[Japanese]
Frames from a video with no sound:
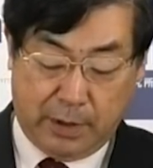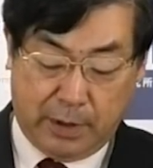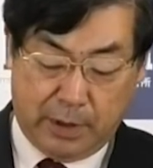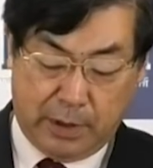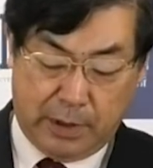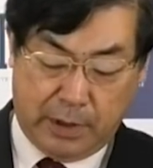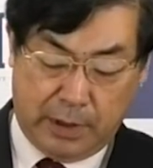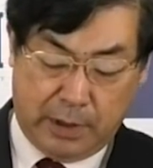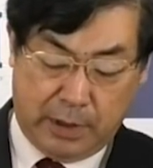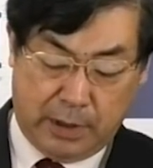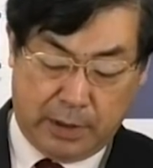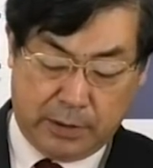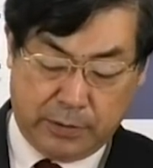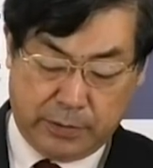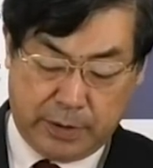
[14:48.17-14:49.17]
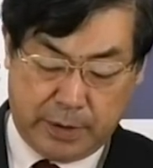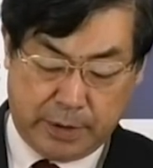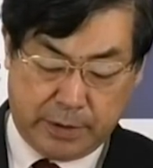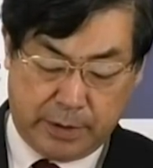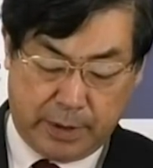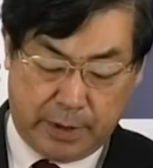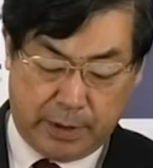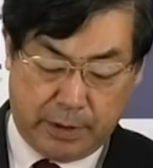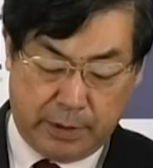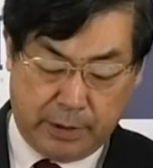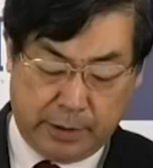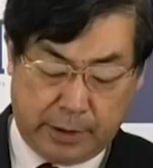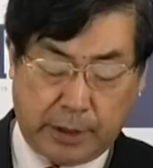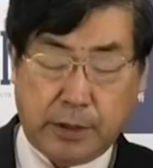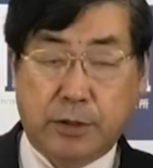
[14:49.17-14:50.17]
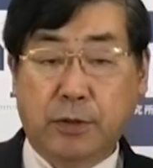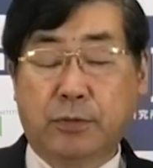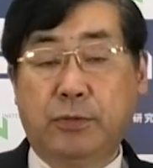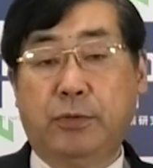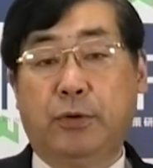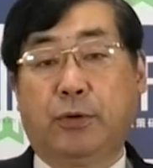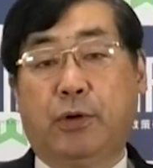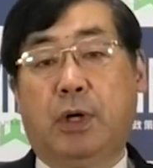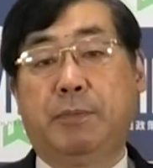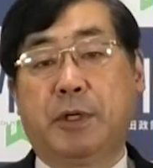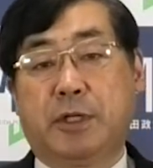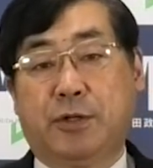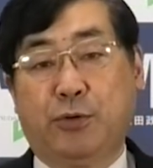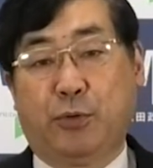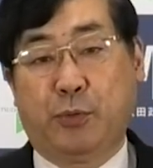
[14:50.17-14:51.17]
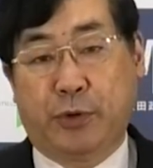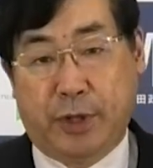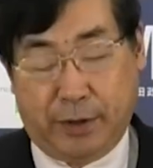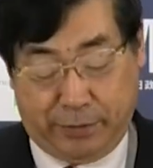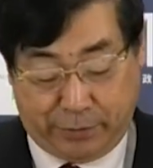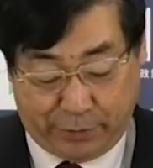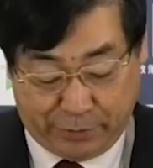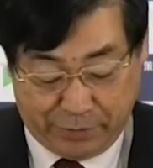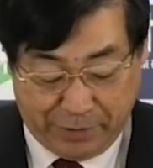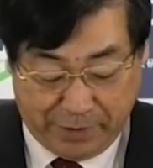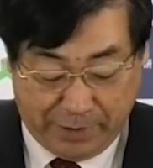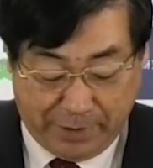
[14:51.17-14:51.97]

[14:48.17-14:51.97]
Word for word: えー、そしてですね、現職の横浜市長も出ると。